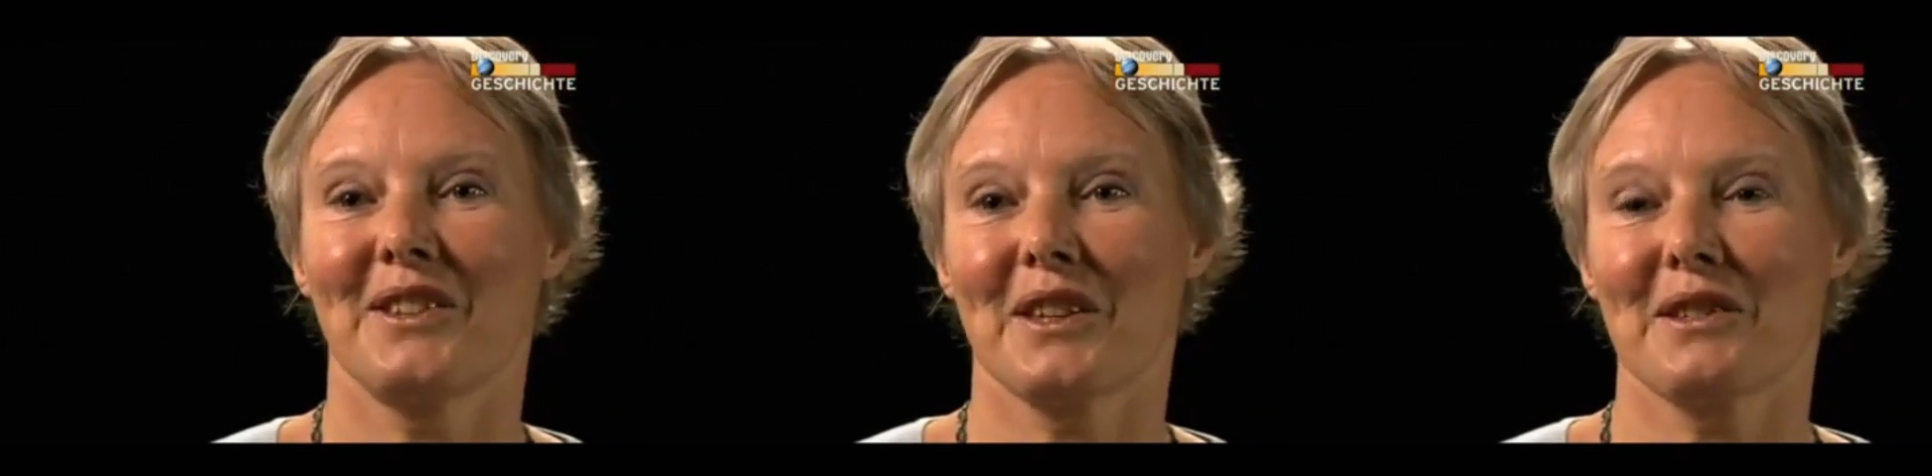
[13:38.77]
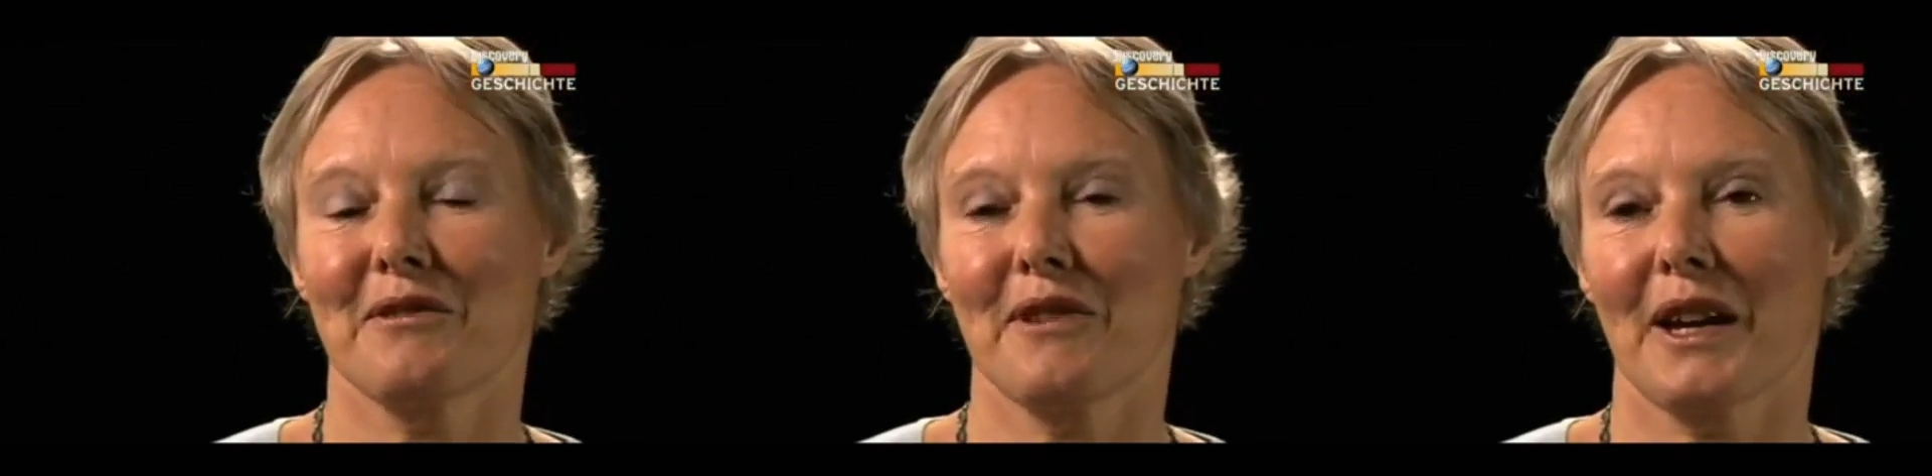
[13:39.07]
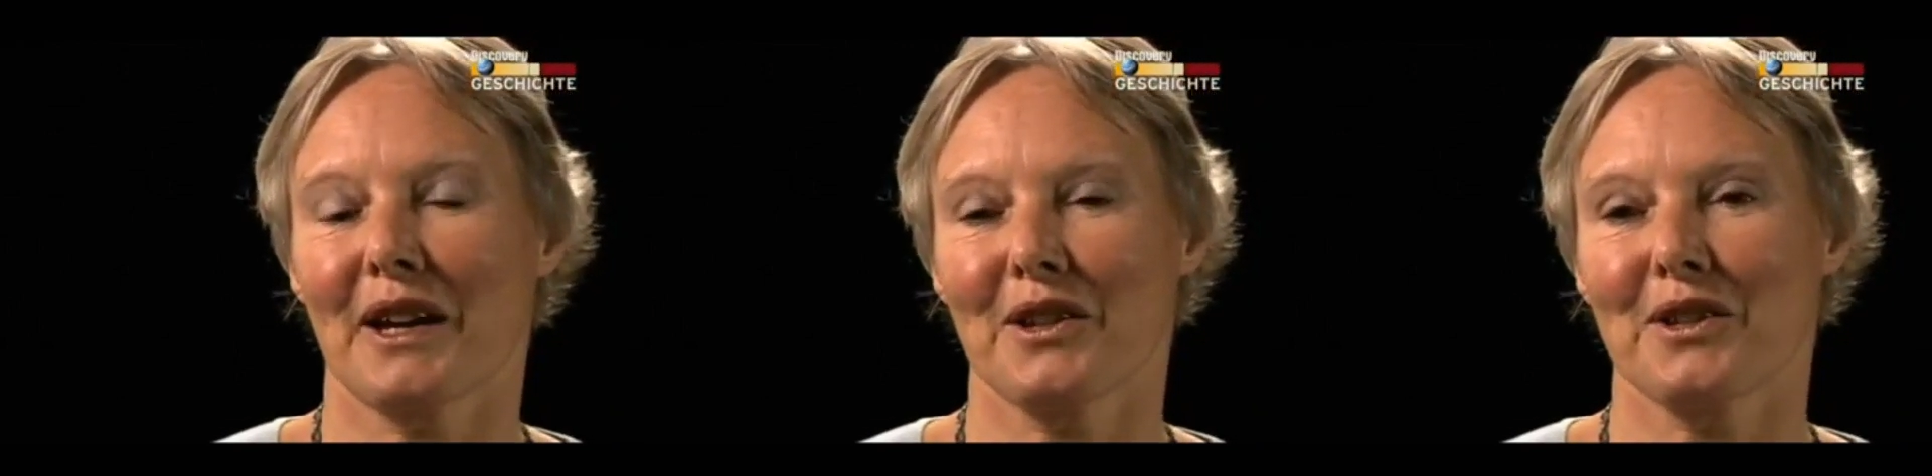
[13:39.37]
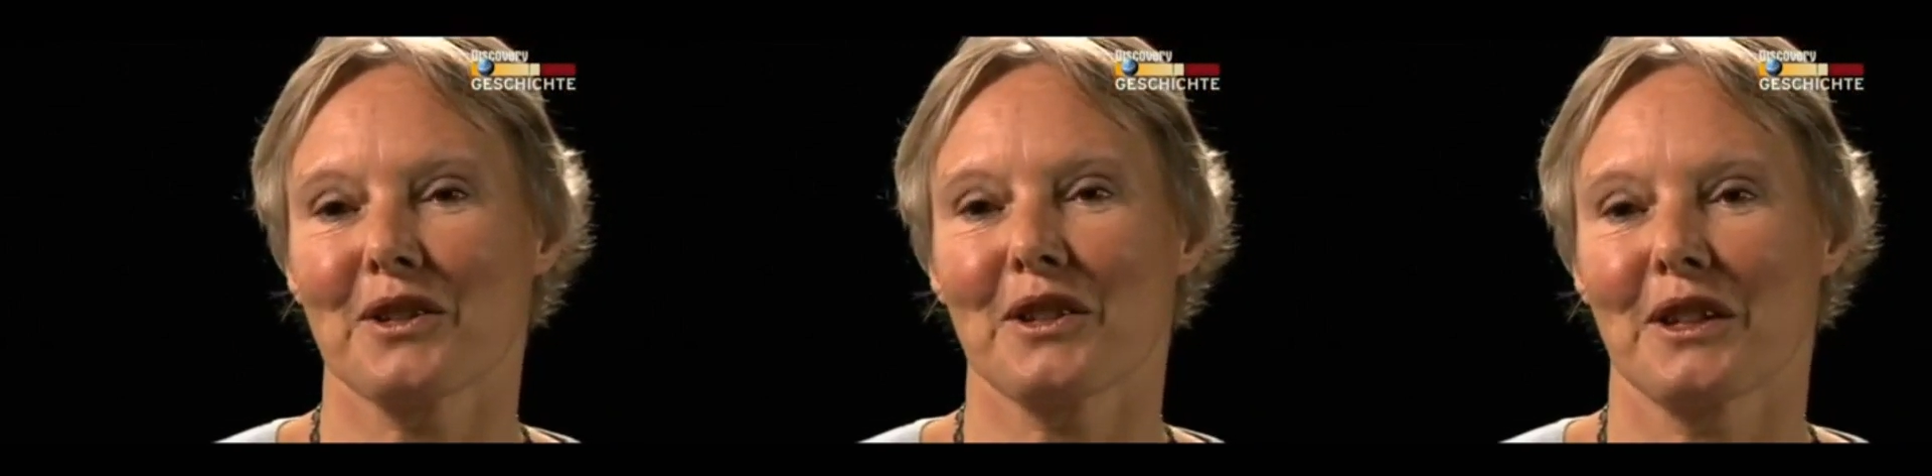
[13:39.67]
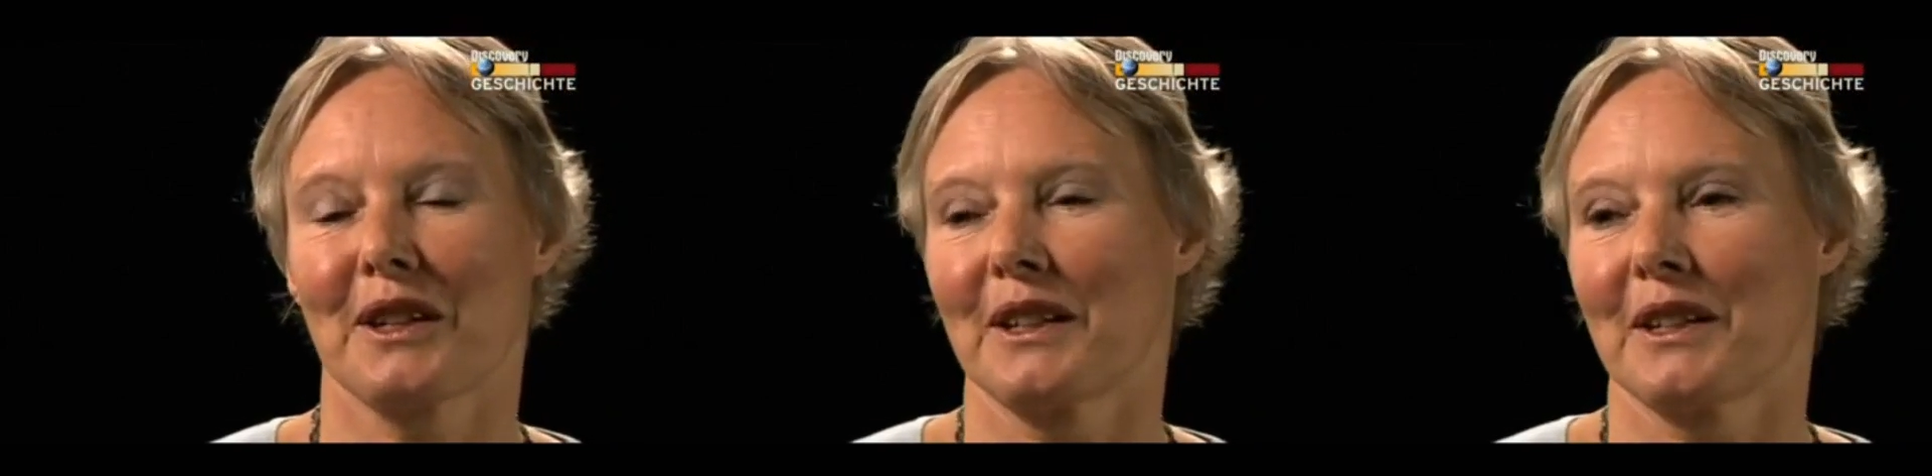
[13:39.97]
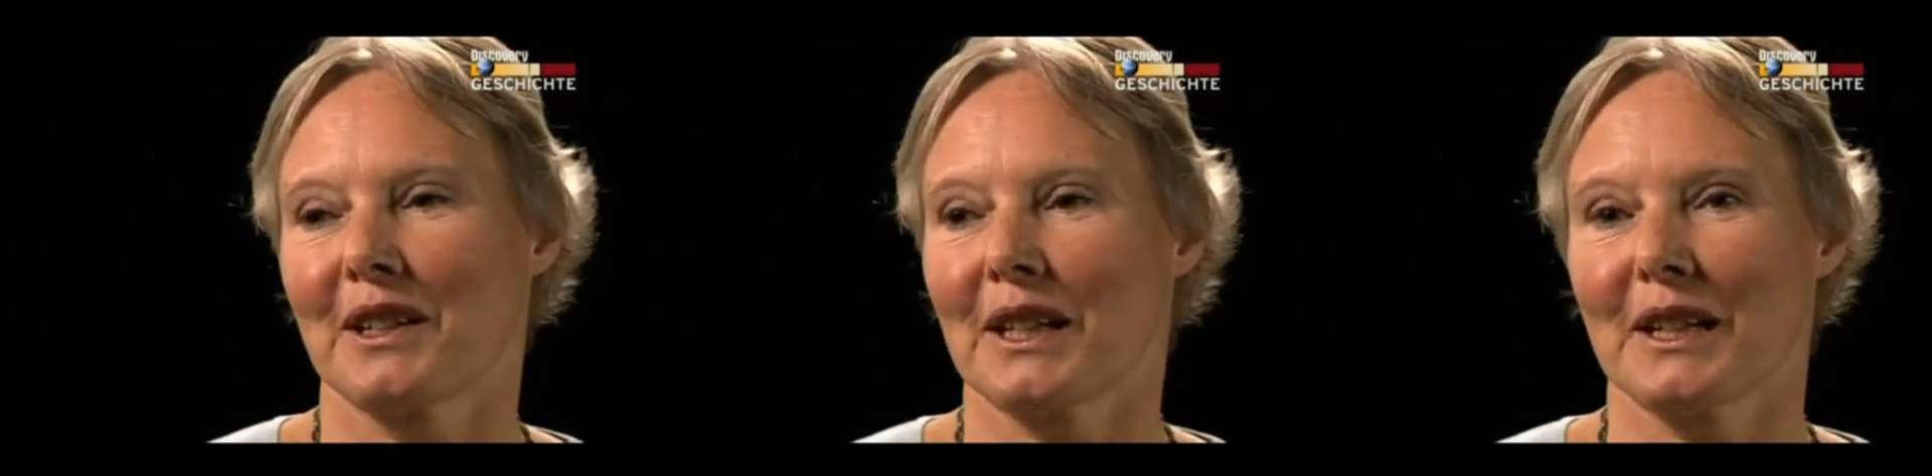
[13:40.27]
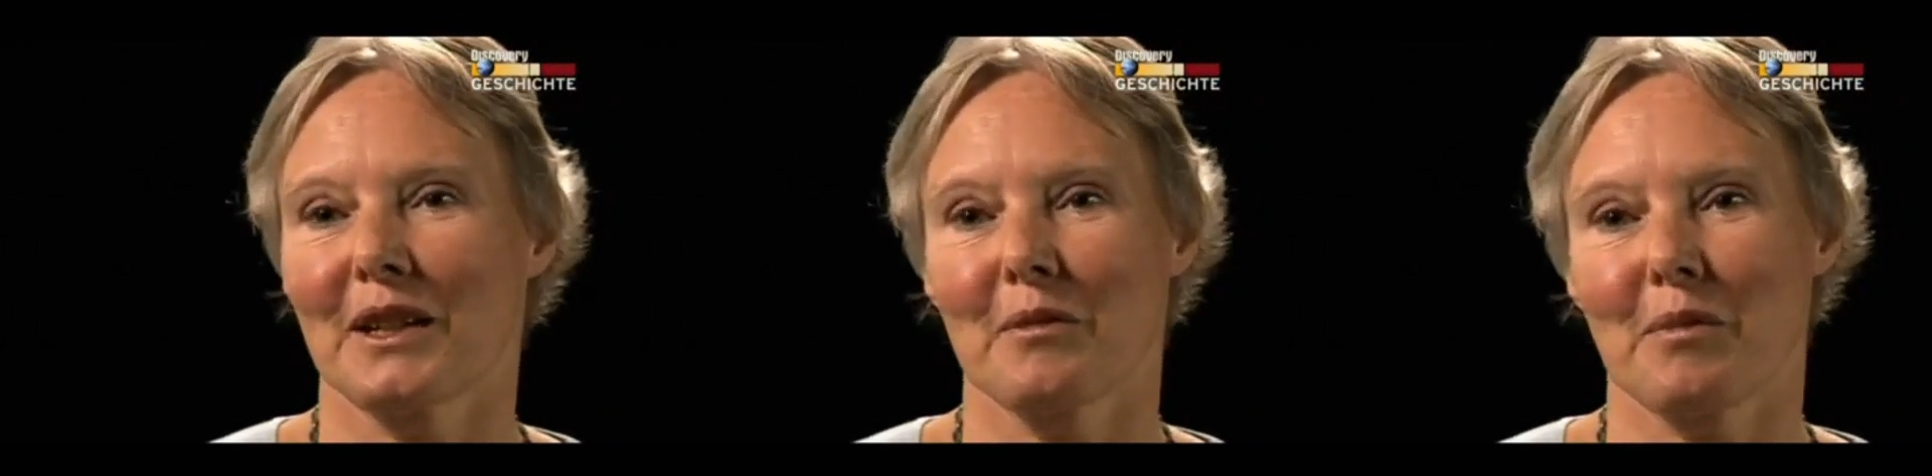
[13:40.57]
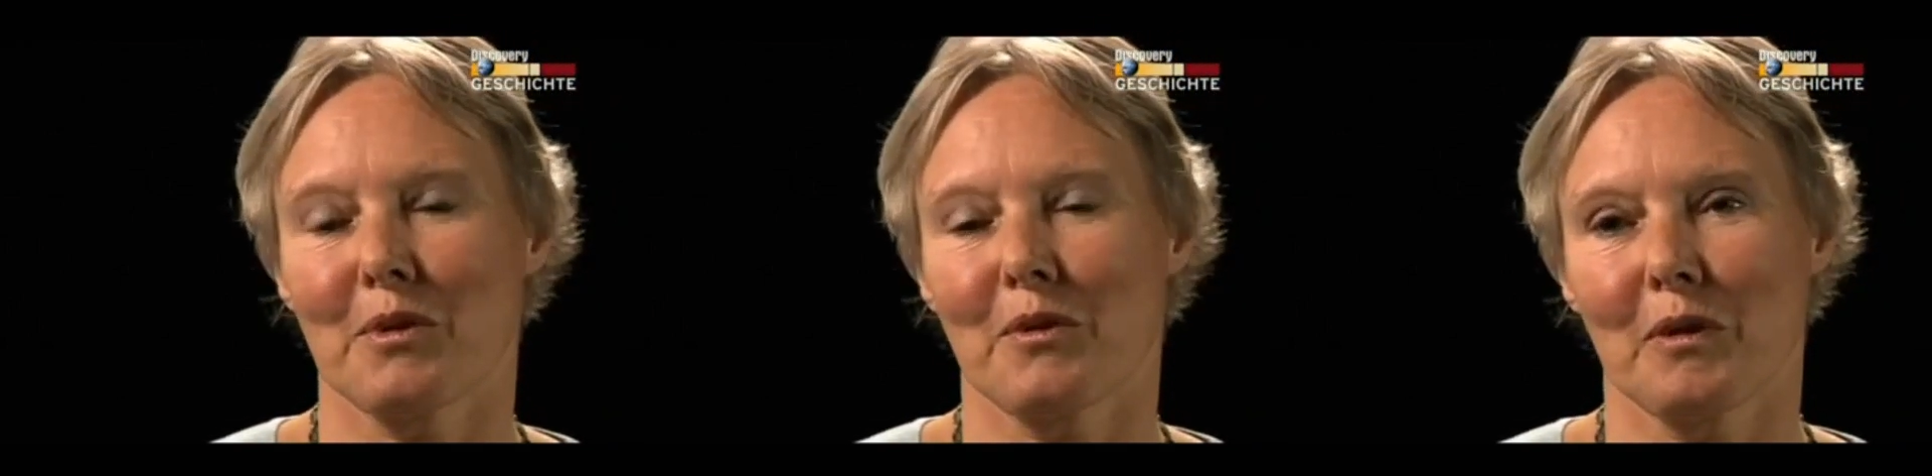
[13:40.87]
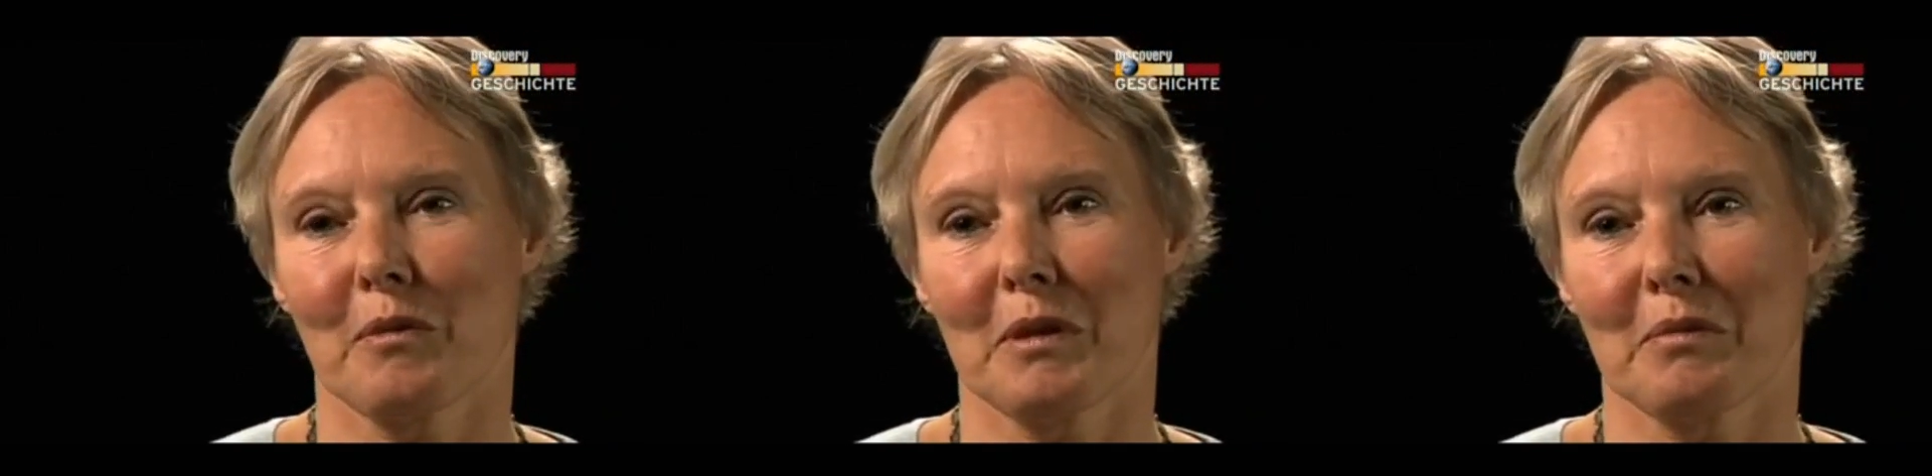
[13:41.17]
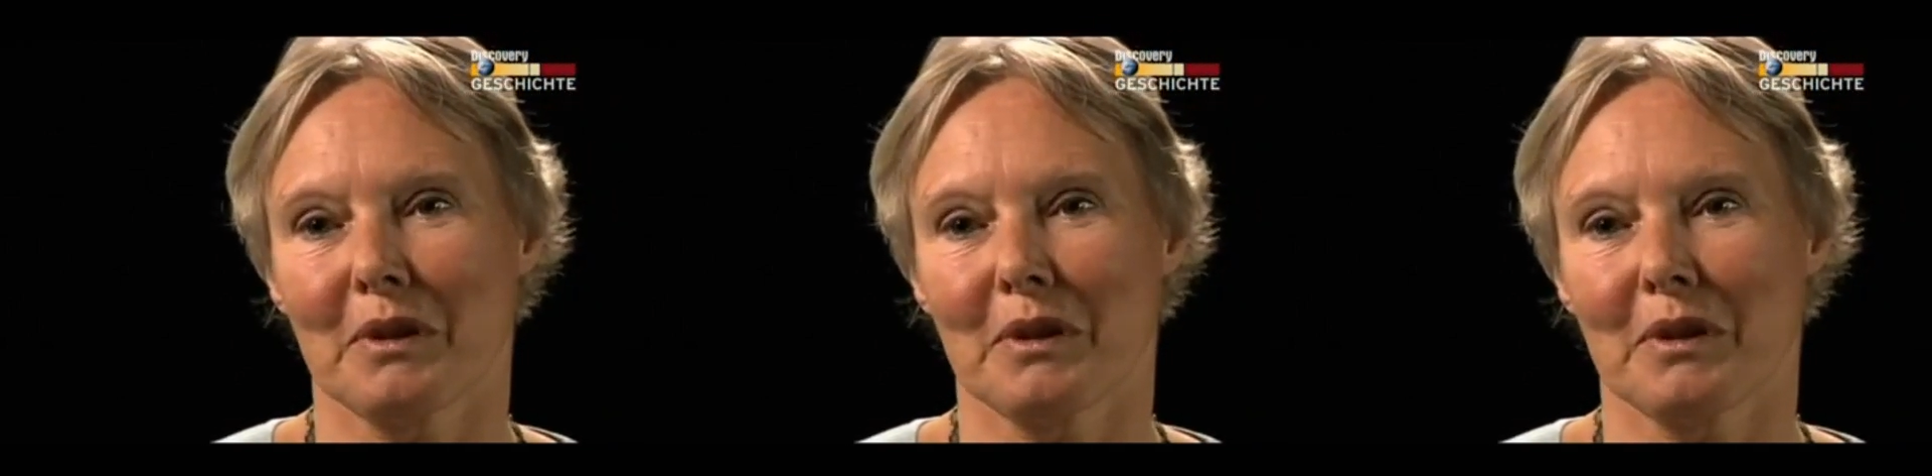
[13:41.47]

Peru mitteilte, er sei zurückgetreten.